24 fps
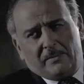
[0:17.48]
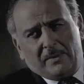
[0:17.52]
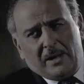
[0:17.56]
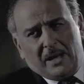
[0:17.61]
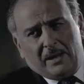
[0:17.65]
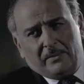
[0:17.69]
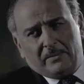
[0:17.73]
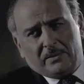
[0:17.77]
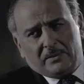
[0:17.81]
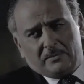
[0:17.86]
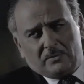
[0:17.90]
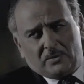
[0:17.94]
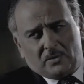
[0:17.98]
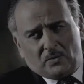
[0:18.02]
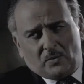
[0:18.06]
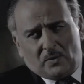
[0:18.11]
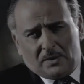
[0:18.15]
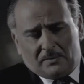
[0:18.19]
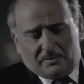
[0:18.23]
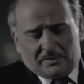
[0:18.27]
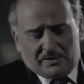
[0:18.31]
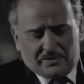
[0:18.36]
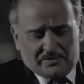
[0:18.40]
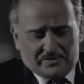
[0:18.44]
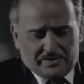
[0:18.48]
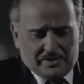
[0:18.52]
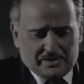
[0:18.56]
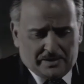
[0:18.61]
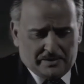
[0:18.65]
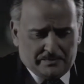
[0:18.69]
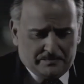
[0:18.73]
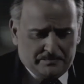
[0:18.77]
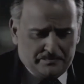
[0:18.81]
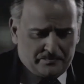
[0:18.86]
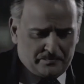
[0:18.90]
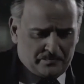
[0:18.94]
احمد من دول المنطقه
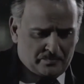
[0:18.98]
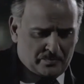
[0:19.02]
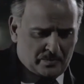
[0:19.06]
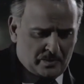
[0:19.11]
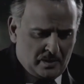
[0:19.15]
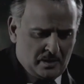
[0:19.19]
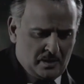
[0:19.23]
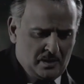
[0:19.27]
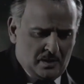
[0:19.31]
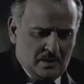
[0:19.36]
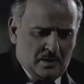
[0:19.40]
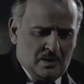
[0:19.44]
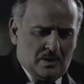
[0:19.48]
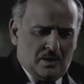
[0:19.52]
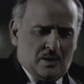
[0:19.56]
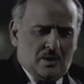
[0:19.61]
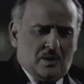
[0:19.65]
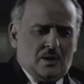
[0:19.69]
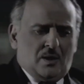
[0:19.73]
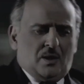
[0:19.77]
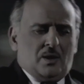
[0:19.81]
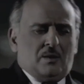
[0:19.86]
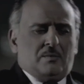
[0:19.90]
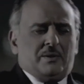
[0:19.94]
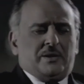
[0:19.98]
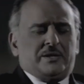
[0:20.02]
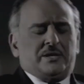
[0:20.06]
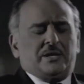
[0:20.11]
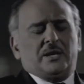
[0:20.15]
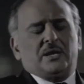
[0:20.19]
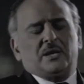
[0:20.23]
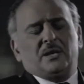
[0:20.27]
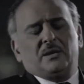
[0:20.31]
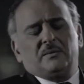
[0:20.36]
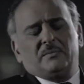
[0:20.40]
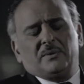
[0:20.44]
بعدين
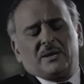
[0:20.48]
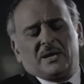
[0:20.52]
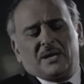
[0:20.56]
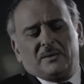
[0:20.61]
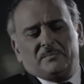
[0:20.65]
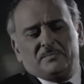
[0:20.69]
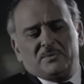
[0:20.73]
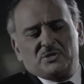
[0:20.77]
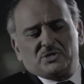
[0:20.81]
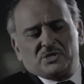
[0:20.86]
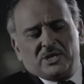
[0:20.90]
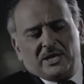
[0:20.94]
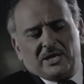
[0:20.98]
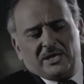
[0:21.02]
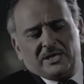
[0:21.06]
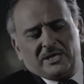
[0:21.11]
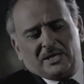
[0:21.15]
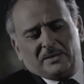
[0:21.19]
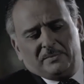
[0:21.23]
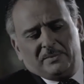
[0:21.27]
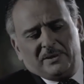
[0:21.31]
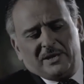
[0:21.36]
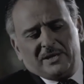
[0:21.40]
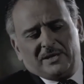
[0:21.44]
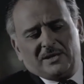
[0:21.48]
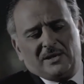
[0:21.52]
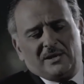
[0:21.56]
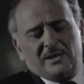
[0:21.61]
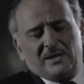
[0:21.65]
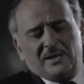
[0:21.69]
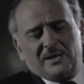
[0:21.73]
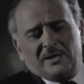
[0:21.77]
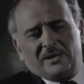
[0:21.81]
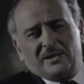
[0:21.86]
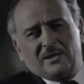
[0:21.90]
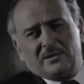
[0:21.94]
انا ما اخبيش عليك بقيت
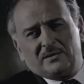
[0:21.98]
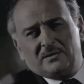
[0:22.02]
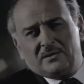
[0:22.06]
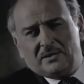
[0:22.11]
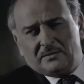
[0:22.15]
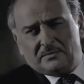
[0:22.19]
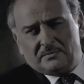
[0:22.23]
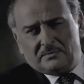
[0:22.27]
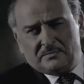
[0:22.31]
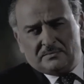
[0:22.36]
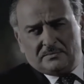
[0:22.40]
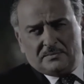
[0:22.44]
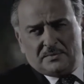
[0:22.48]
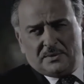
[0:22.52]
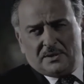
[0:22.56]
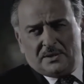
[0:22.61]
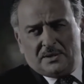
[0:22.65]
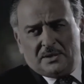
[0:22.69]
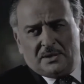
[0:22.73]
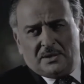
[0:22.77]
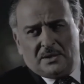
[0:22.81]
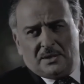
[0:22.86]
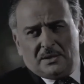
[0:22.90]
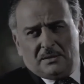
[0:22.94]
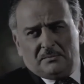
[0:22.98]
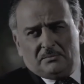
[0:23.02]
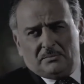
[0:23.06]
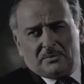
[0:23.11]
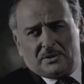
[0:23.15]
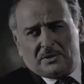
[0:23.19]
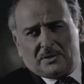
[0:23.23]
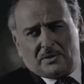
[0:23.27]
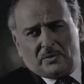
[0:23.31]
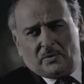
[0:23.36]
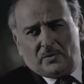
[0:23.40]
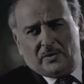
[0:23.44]
قلقان جدا من
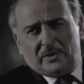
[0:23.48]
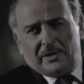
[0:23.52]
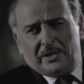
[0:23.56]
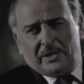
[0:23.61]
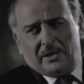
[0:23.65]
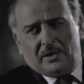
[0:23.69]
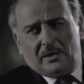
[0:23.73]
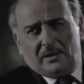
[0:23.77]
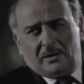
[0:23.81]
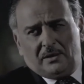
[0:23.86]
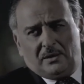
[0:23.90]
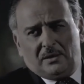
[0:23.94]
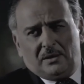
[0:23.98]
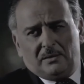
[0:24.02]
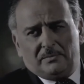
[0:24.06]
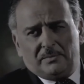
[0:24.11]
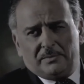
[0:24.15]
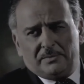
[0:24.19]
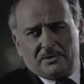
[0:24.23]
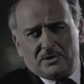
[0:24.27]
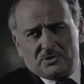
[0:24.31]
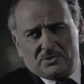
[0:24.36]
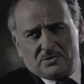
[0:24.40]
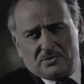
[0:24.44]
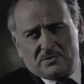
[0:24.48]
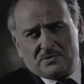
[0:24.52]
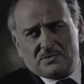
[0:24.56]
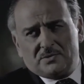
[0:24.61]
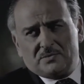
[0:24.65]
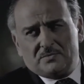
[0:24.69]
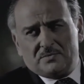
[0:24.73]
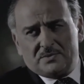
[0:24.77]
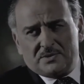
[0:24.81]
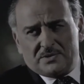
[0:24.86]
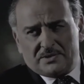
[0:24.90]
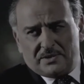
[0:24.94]
تطور العلاقه ما بين جونسون
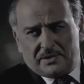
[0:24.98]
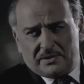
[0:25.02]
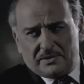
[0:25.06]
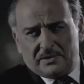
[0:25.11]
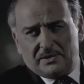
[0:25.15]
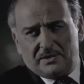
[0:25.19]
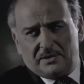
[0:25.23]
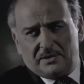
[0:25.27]
واسرائيل